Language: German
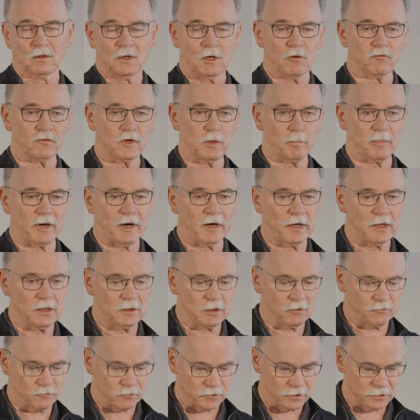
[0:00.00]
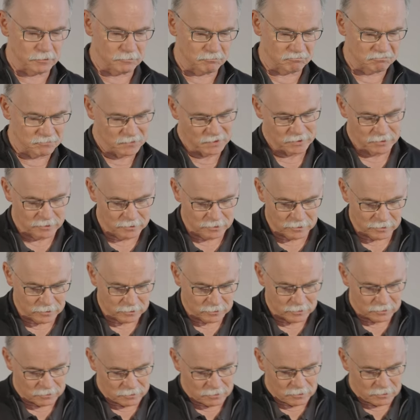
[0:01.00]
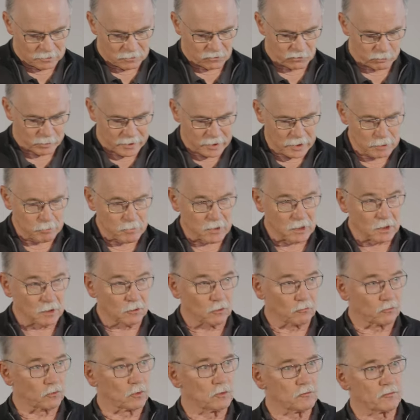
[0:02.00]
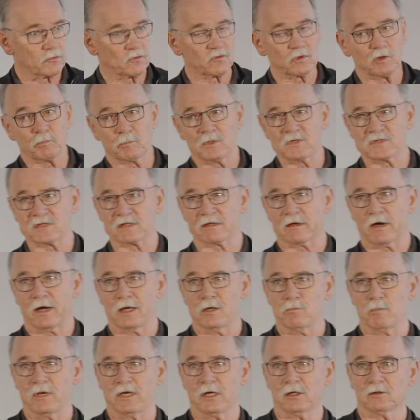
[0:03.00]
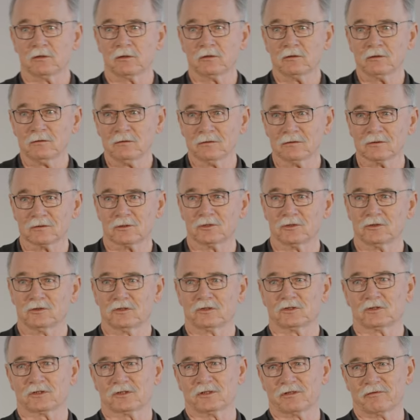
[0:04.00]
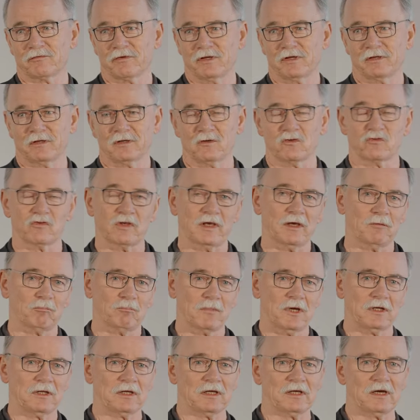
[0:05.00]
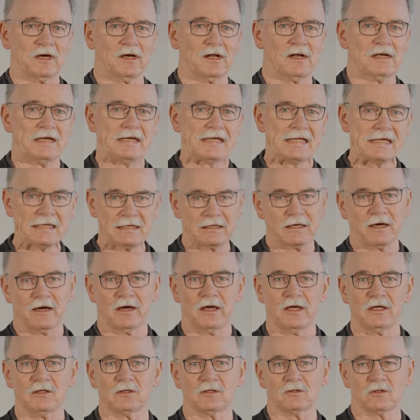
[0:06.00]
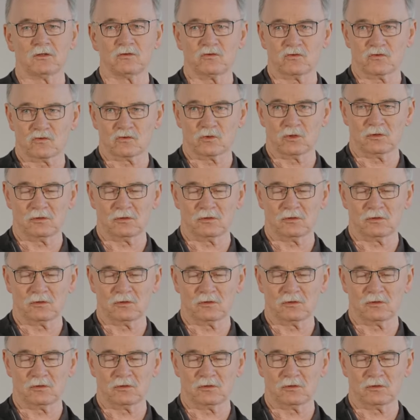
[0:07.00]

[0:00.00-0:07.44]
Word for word: auf eine Breite von 2,50 Meter bis 3 Meter. Und wenn das Erdmaterial nicht geeignet ist